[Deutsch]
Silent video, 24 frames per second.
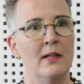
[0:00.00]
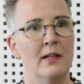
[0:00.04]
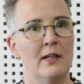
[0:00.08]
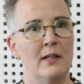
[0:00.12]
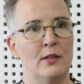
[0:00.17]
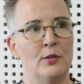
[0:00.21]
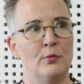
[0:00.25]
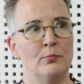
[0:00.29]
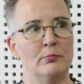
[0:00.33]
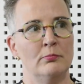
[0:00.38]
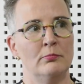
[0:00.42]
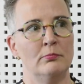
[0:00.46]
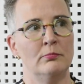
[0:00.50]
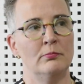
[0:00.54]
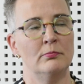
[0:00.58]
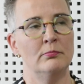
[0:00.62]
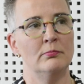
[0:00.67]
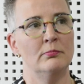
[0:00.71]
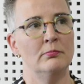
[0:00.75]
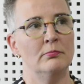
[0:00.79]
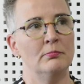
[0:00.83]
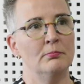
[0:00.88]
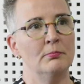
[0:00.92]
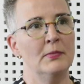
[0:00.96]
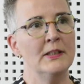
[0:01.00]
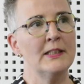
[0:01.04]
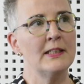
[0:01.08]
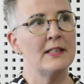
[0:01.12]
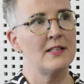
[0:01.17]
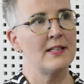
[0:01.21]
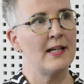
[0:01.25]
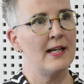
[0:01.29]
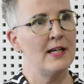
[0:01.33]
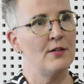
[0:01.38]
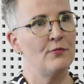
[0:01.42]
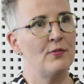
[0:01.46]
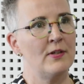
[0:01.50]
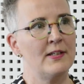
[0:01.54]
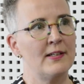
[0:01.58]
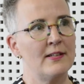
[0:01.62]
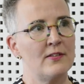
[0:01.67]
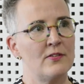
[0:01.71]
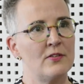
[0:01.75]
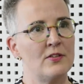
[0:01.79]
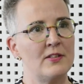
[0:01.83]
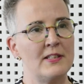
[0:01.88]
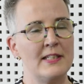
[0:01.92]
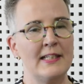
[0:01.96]
ähm, mitgeteilt werden, dass
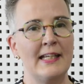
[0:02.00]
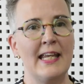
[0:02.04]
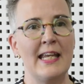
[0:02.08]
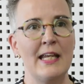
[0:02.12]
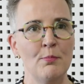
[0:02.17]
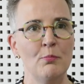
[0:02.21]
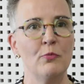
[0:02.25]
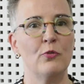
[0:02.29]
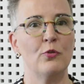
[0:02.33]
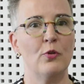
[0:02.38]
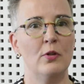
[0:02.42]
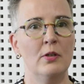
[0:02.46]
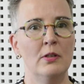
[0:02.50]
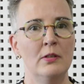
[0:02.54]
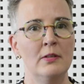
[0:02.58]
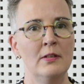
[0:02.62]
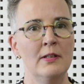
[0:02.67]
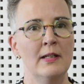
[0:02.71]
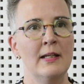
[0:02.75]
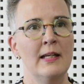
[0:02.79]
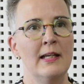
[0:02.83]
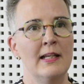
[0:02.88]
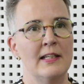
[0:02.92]
es die geben soll,